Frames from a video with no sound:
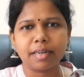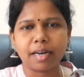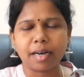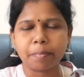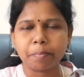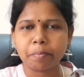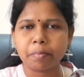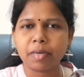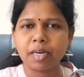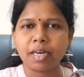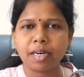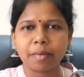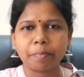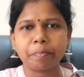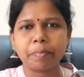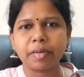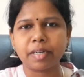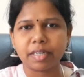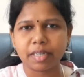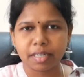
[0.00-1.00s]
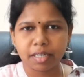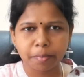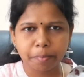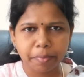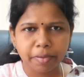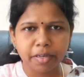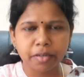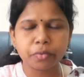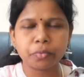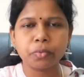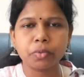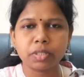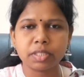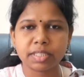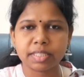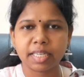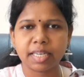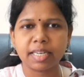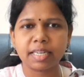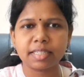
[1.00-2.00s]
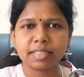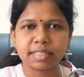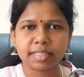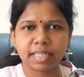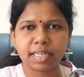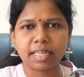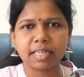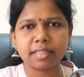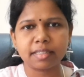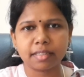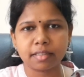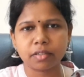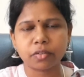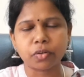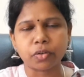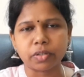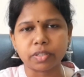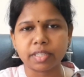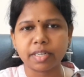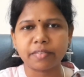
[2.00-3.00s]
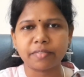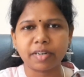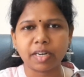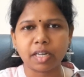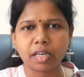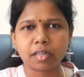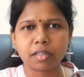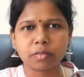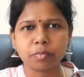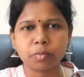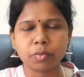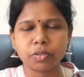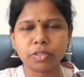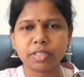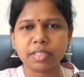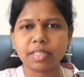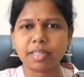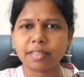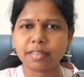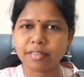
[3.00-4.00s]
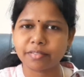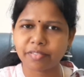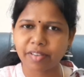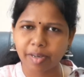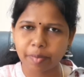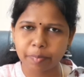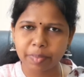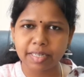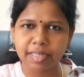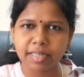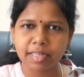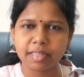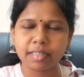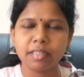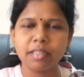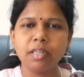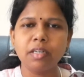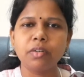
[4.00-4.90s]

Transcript: அம்மா அப்பா ரெண்டு பேரும் ஒரு சேர சேர்ந்து அந்த குழந்தைய வளர்க்கும் பொழுது அந்த ஃபேமிலியில்